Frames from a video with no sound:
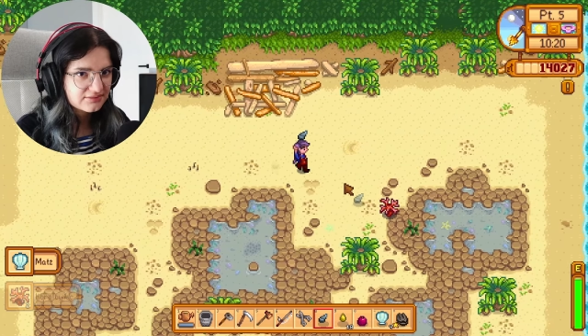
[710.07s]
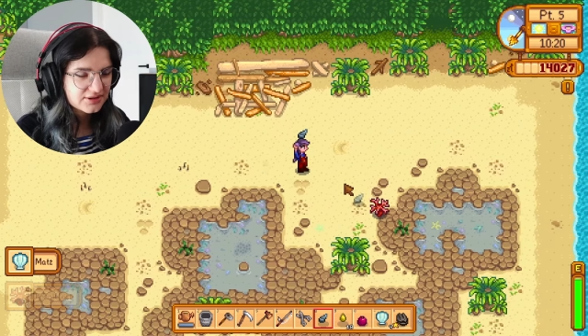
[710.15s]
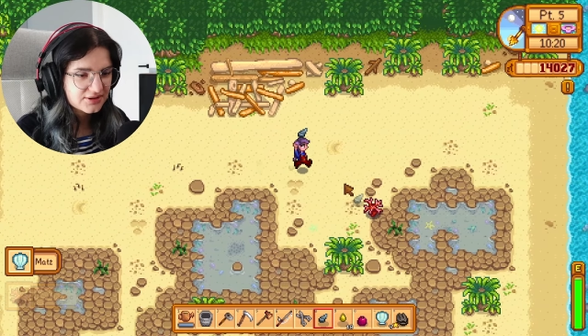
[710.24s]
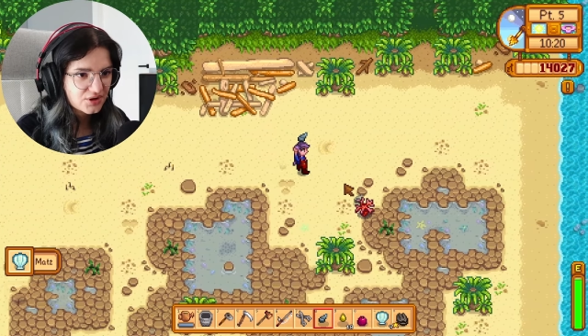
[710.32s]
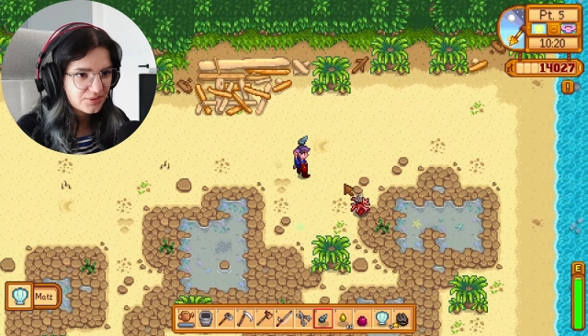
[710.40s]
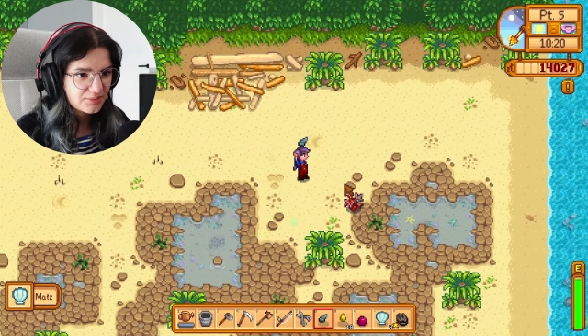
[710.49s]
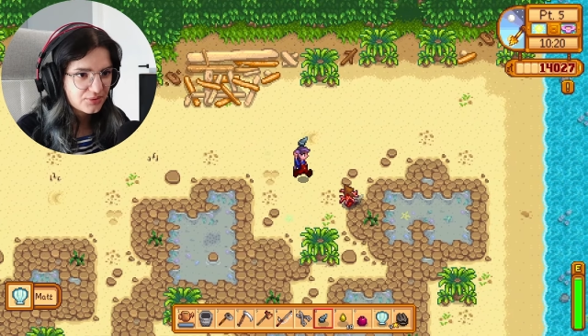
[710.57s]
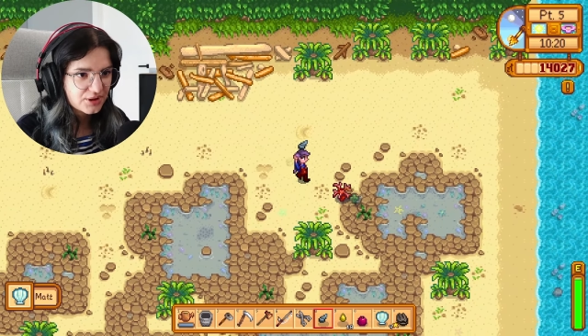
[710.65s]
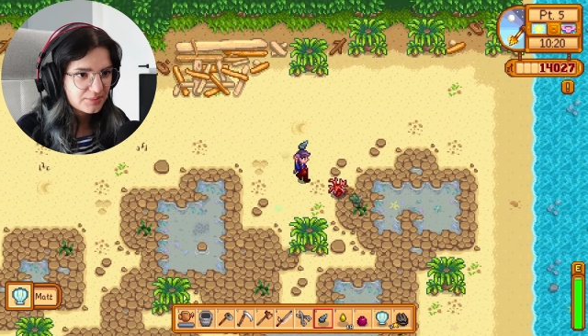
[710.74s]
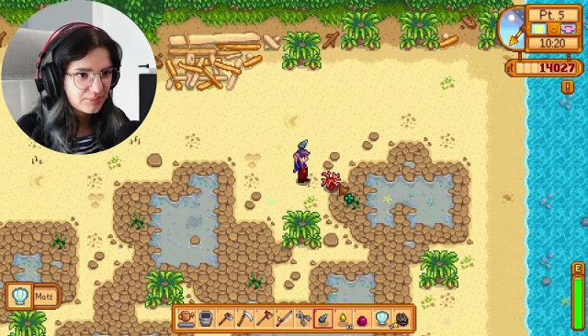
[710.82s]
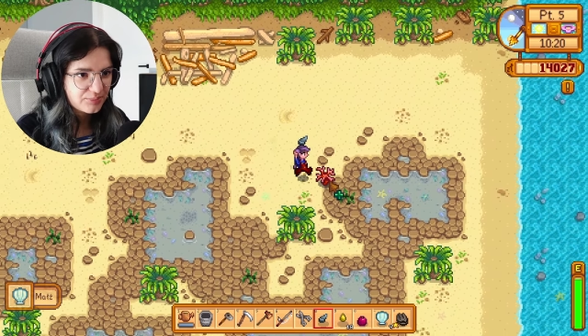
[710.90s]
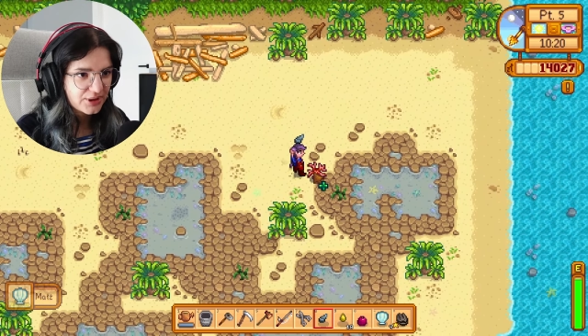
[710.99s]
nie zrobię, bo nie
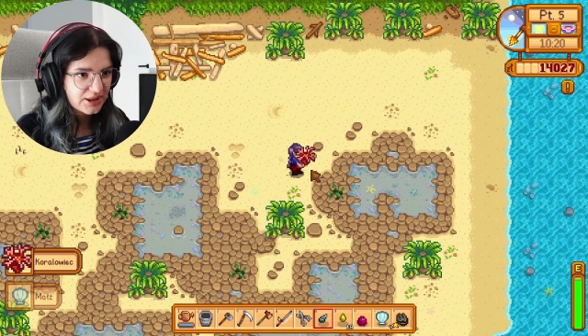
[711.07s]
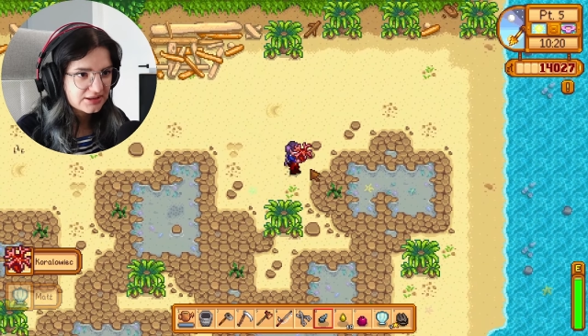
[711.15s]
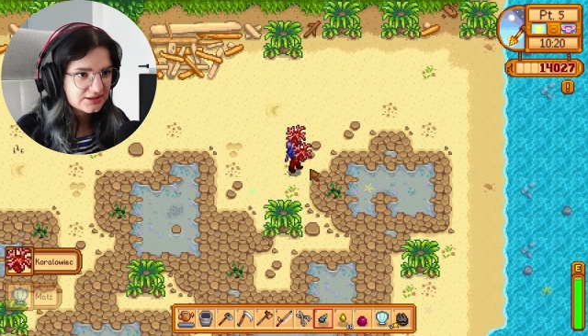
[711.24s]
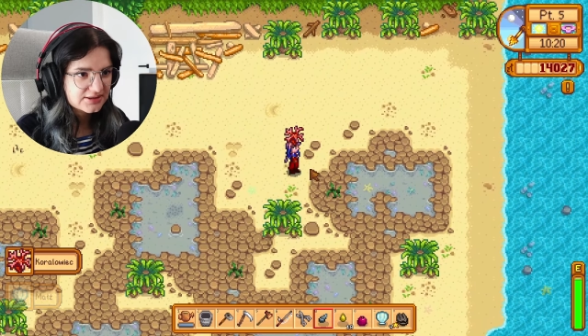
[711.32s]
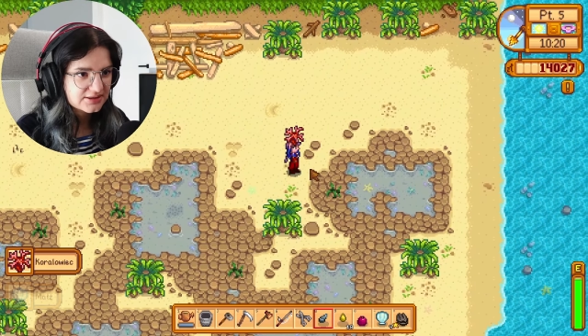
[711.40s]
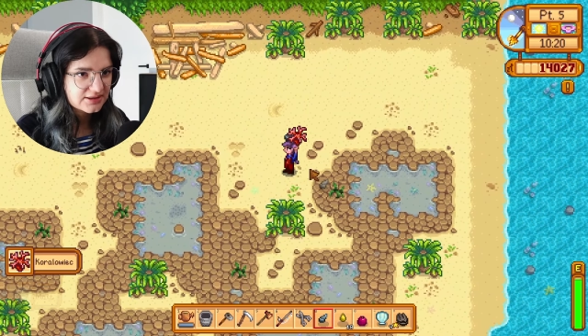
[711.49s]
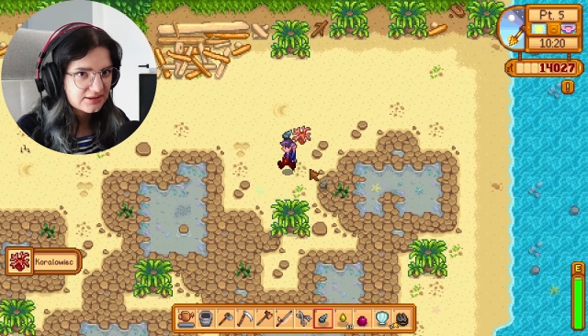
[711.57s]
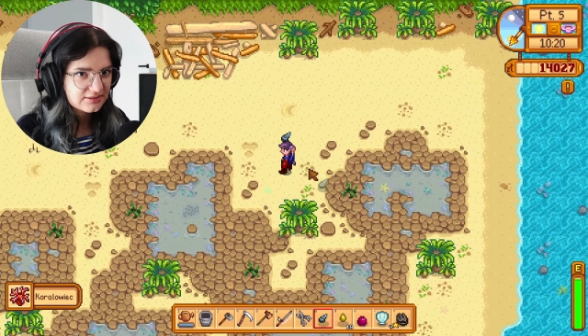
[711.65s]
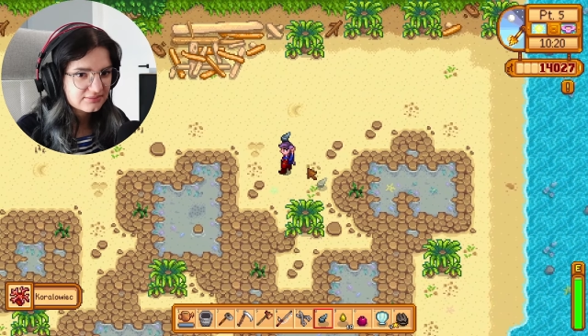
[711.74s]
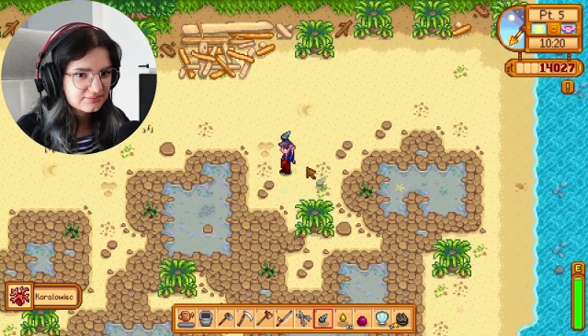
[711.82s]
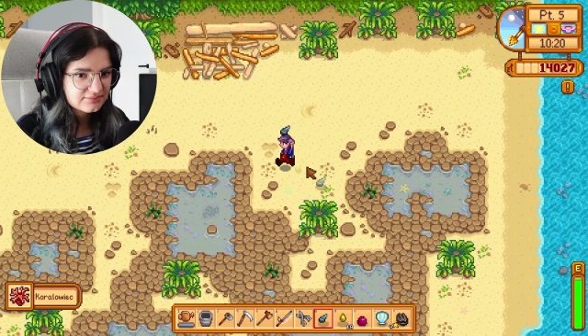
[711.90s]
mam miejsca.